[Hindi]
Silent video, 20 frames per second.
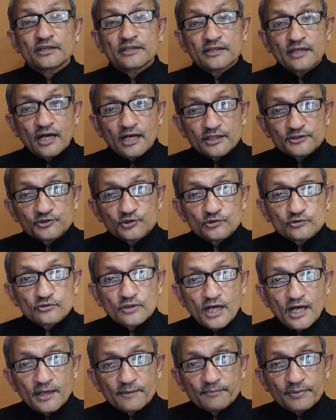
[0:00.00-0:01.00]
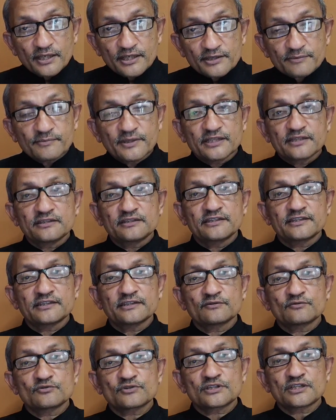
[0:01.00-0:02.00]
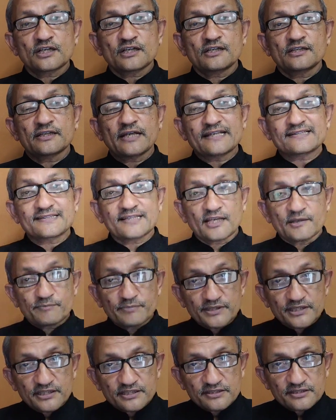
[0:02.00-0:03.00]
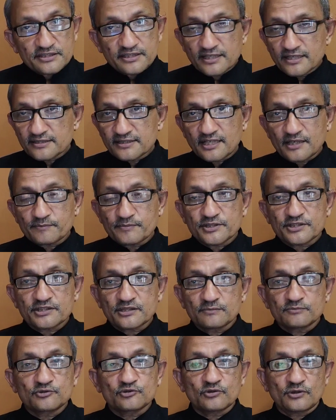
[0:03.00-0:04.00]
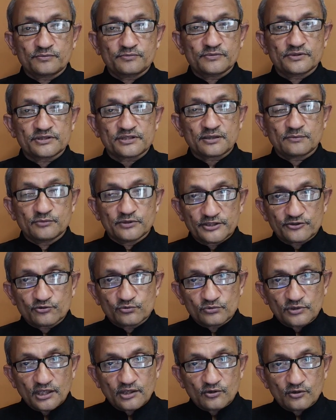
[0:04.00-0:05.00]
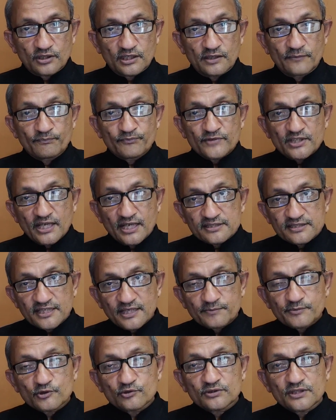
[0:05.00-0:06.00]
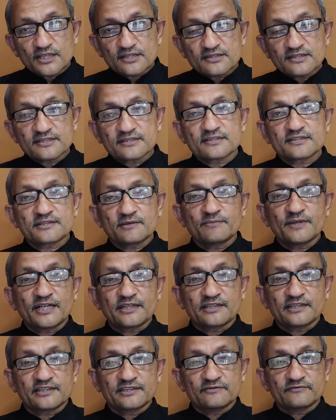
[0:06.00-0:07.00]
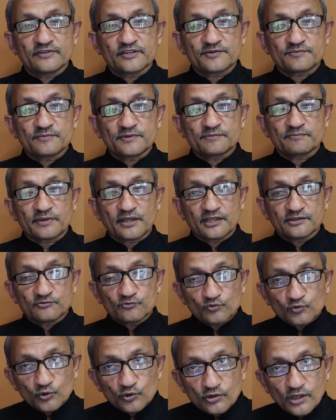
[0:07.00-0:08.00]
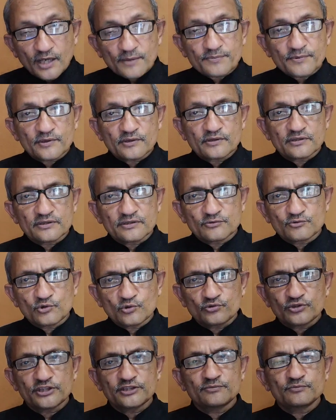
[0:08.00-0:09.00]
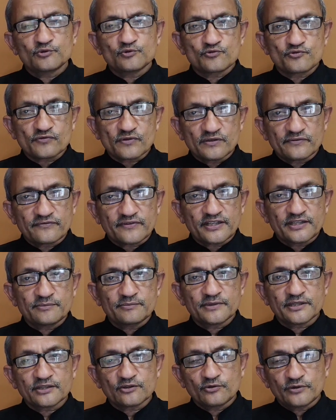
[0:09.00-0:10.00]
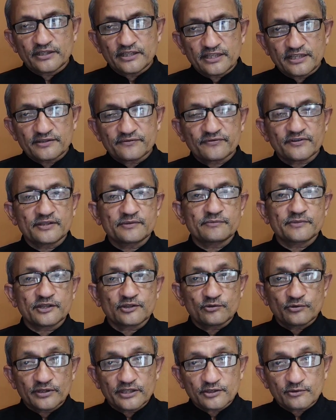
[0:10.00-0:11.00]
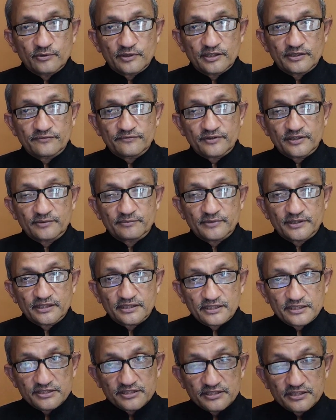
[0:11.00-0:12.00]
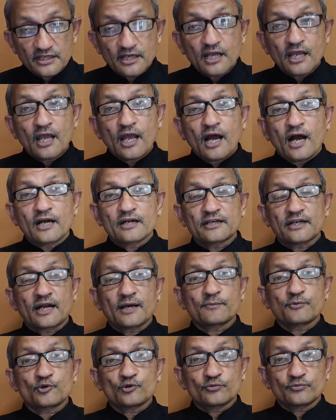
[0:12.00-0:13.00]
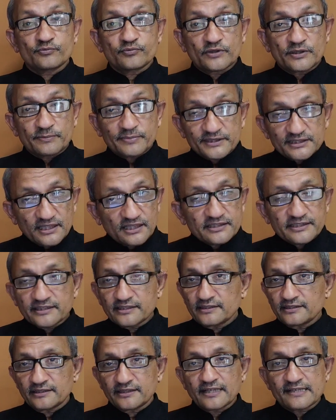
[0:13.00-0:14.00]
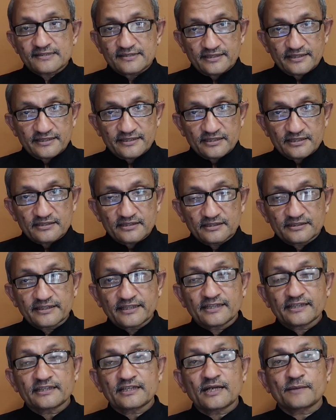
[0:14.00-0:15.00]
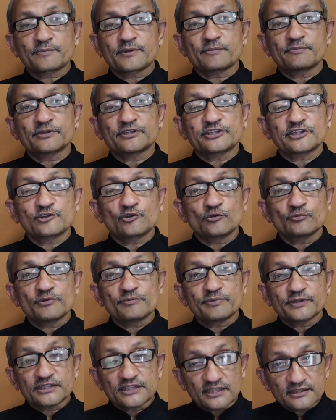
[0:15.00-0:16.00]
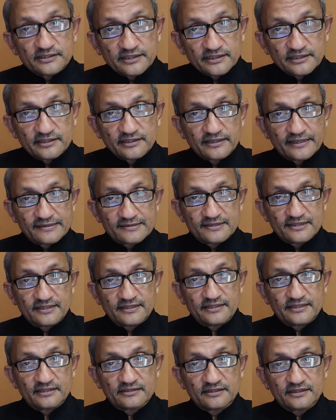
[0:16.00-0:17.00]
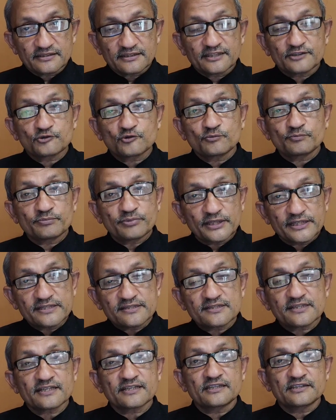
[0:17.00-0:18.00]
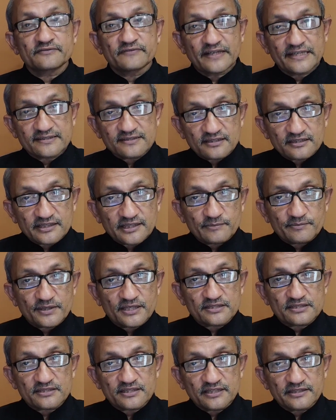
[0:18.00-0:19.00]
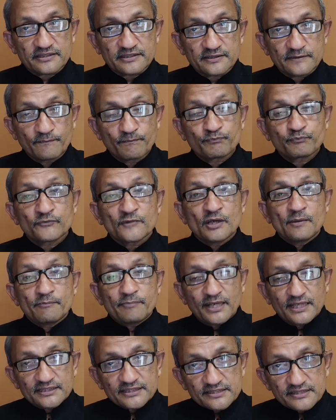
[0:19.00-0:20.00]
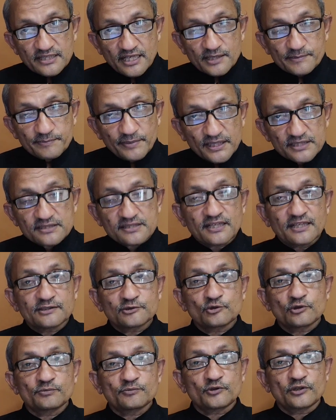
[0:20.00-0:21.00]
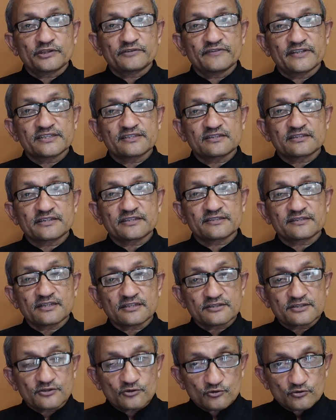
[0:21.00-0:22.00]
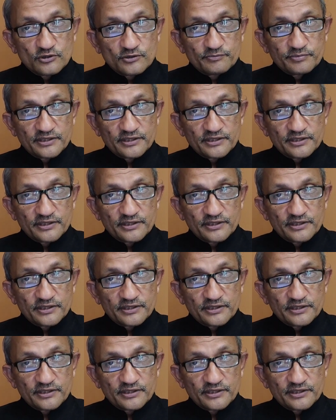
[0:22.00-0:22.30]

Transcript: या तो आप हर महीने उसका एस कीजिए एस शब्द तो आपने सब ने सुना होगा एस होता है सिस्टमेटिक इन्वेस्टमेंट प्लान वो आप दो तीन म्यूचुअल फंड में कोई डेट फंड में कोई इक्विटी फंड में कीजिए अगर आपको पता नहीं है ये कैसे किया जाता है अगर आपके पति को भी पता नहीं है ये कैसे किया जाता है तो प्लीज़ एक एडवाइज़र के पास जाइए पहले चार पाँच साल तो आपको एडवाइज़र की सख्त ज़रूरत